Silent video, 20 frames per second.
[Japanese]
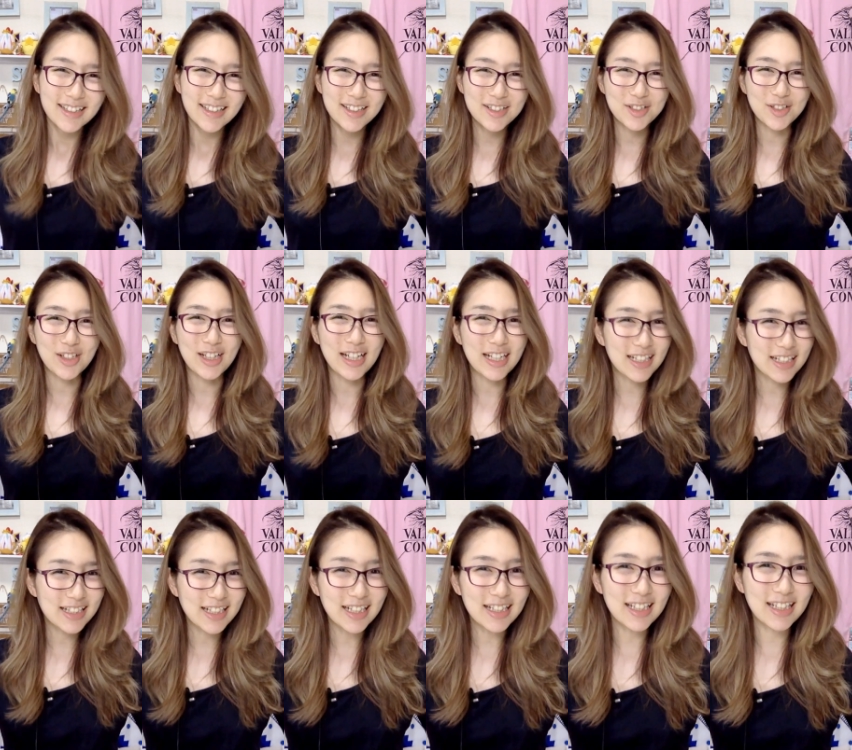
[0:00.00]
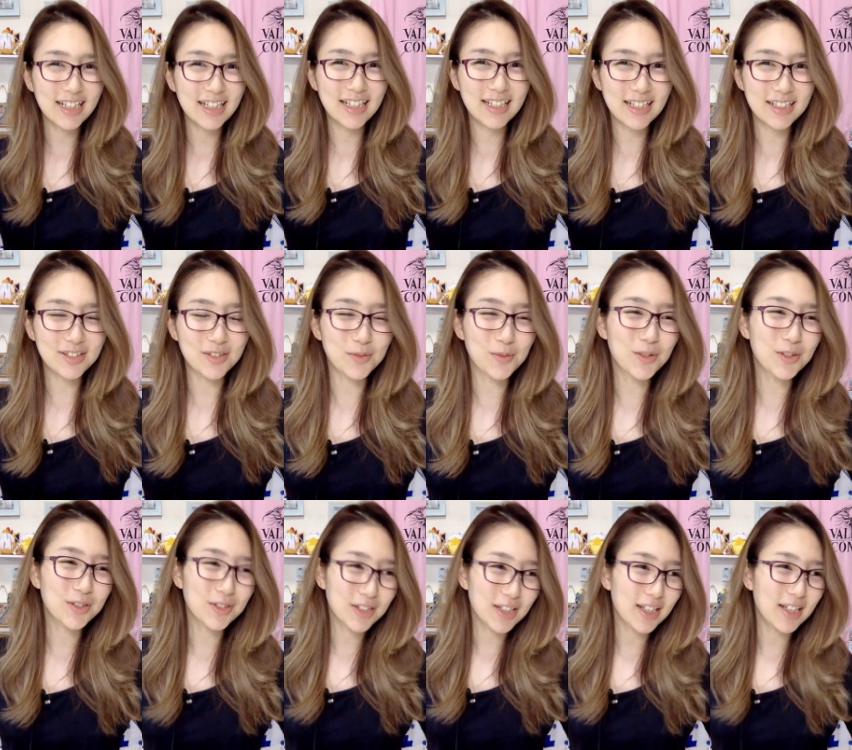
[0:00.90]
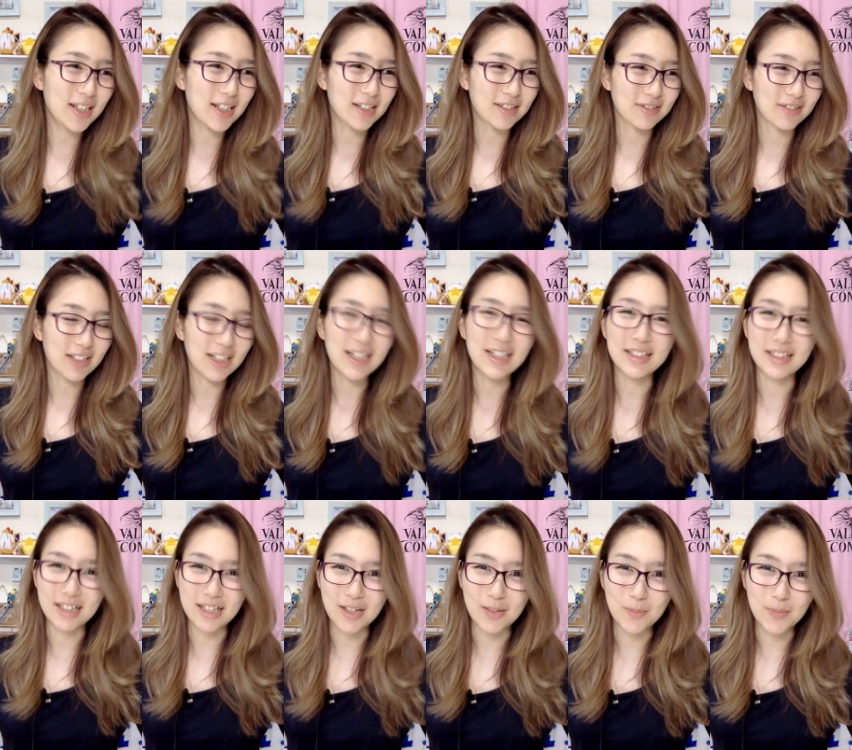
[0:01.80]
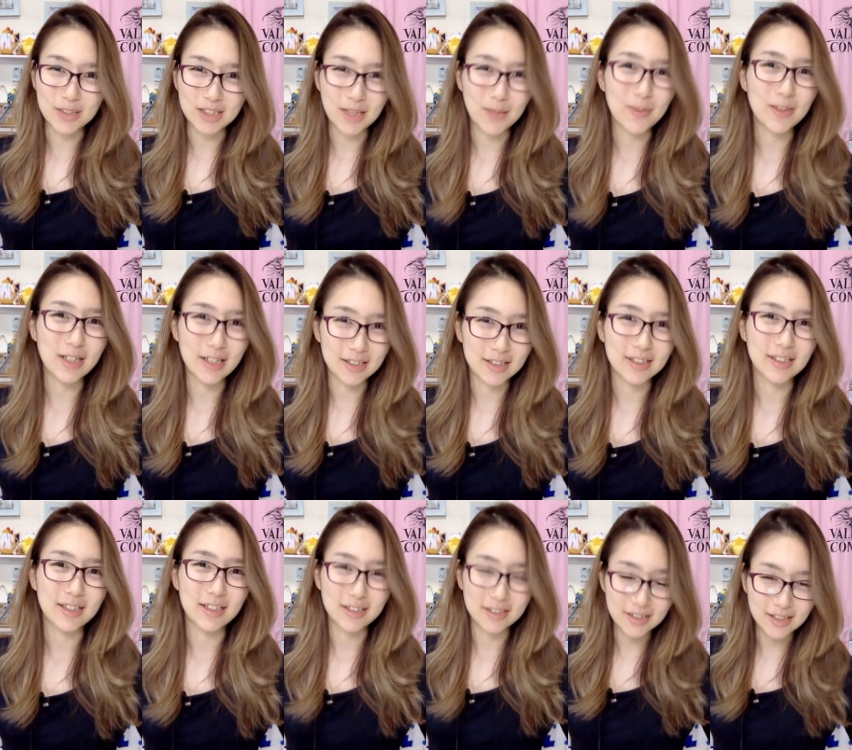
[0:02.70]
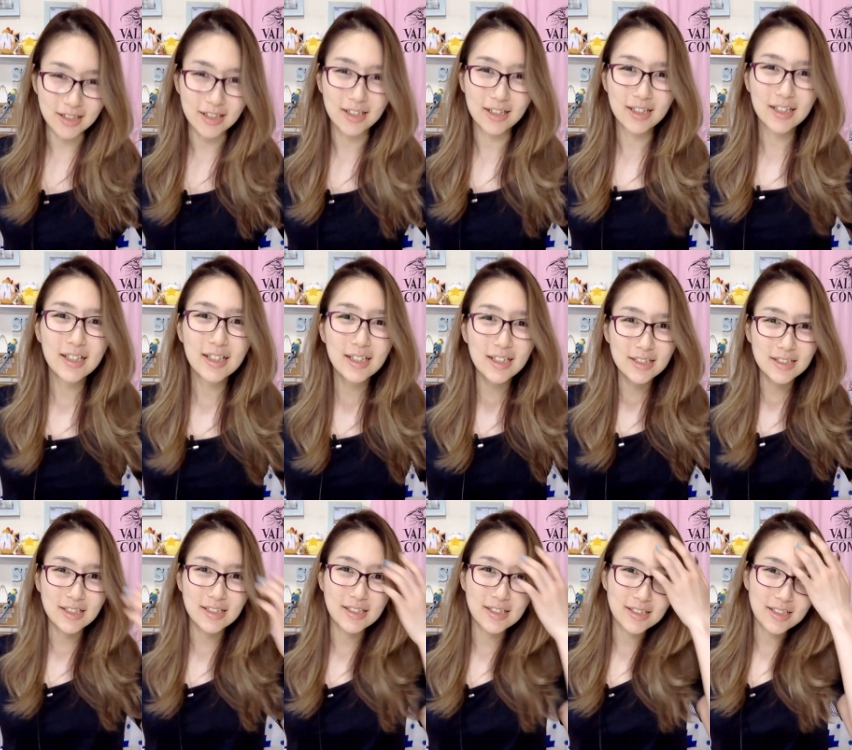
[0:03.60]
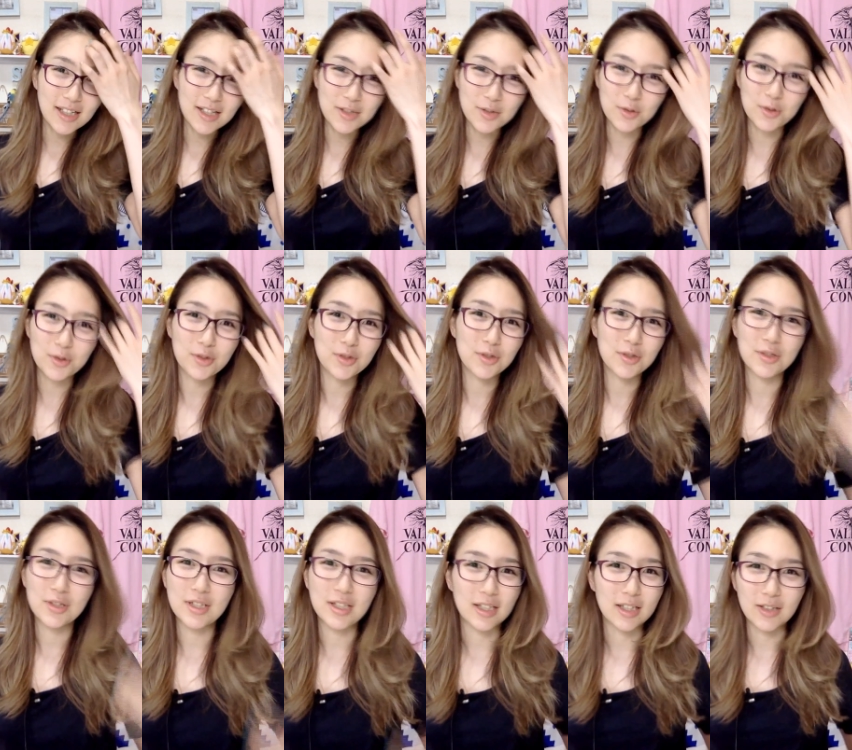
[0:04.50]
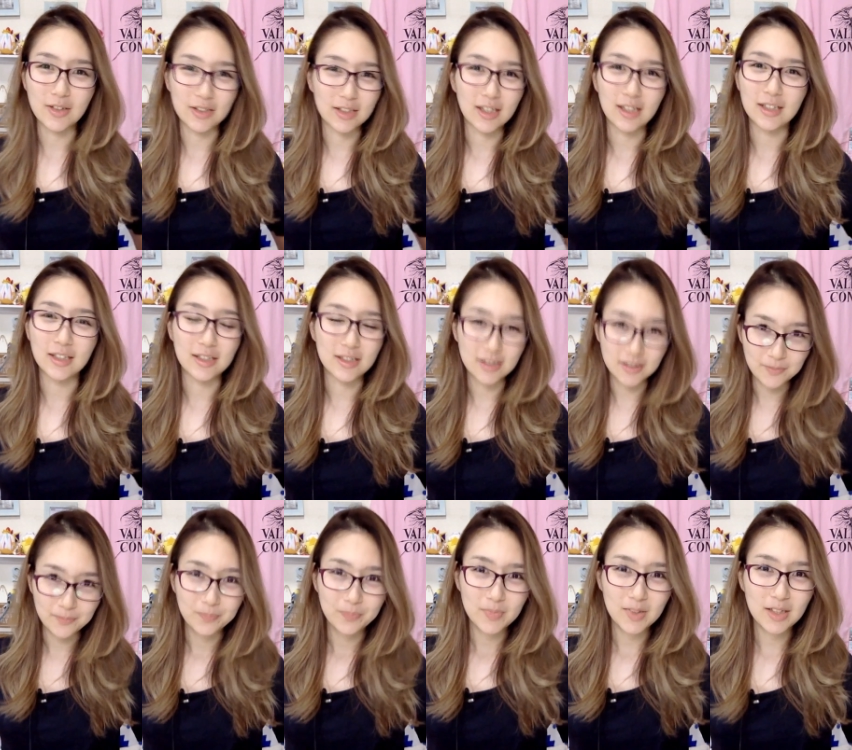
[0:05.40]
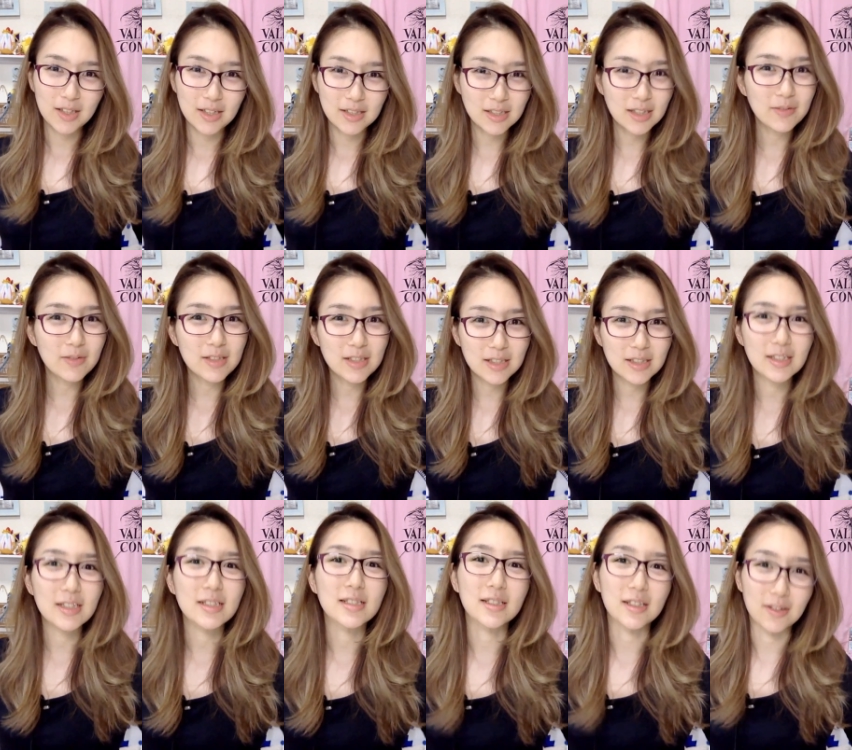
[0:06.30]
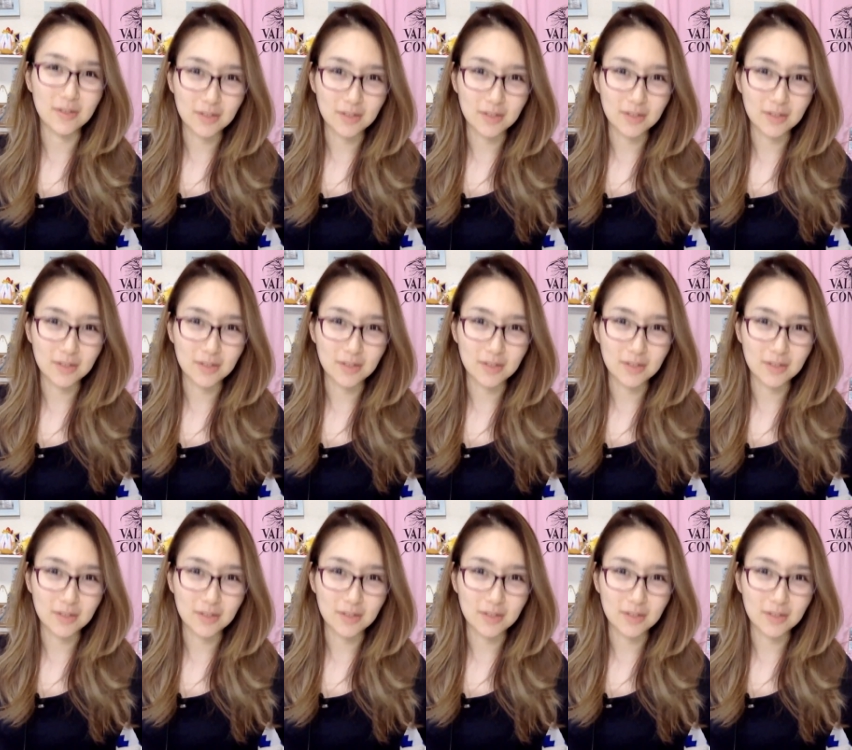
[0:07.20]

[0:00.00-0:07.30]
ただちょっと体に合ってないなと思うのであのあえてあんま食べないってだけで全然菜食主義者ではないですただ野菜は好きですけ